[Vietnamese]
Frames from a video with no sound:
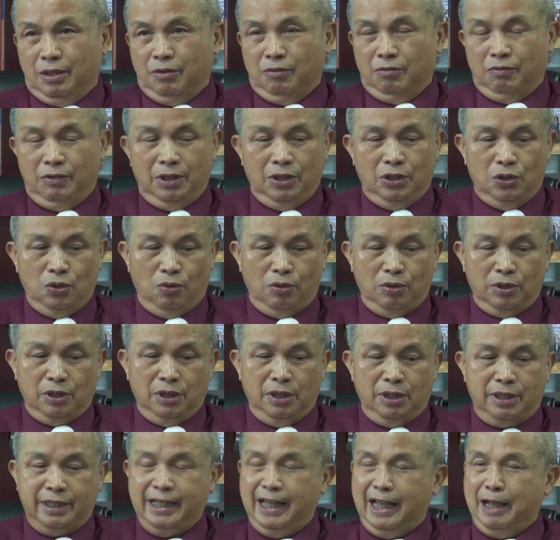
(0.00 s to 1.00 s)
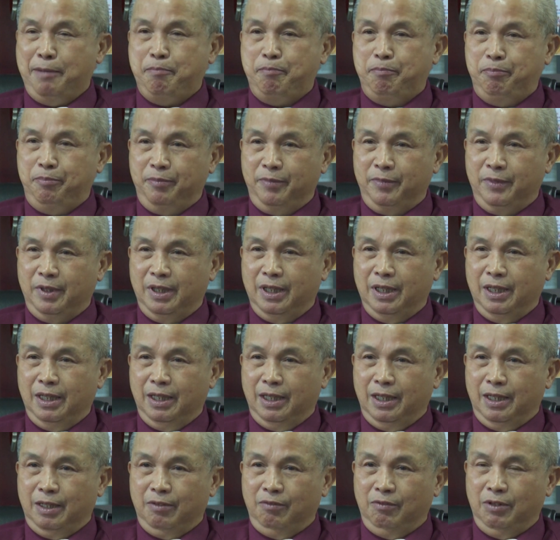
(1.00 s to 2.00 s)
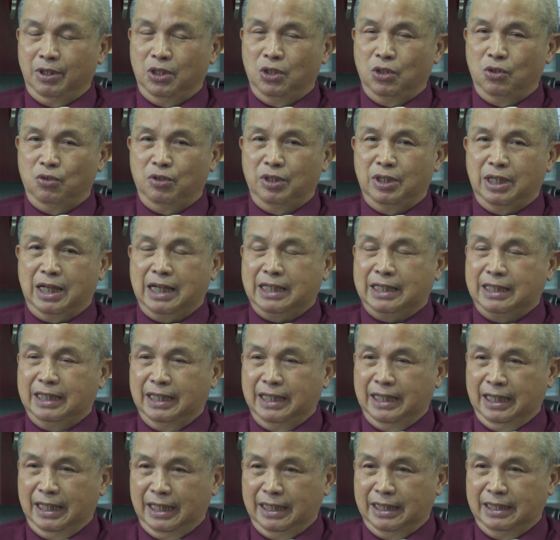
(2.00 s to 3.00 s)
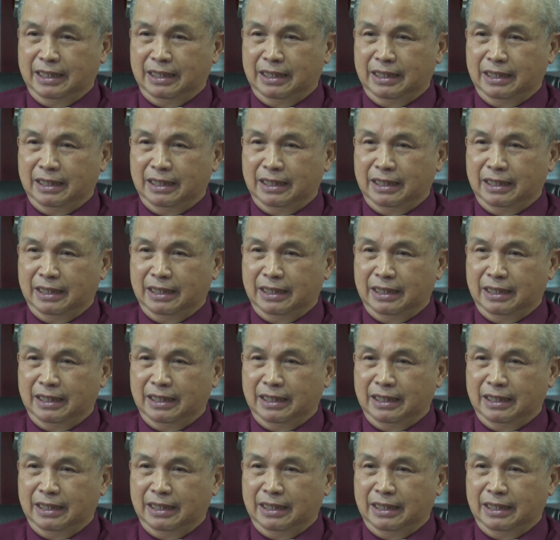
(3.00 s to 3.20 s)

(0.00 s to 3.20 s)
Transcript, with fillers: ví dụ như kẽm, ví dụ như arginin,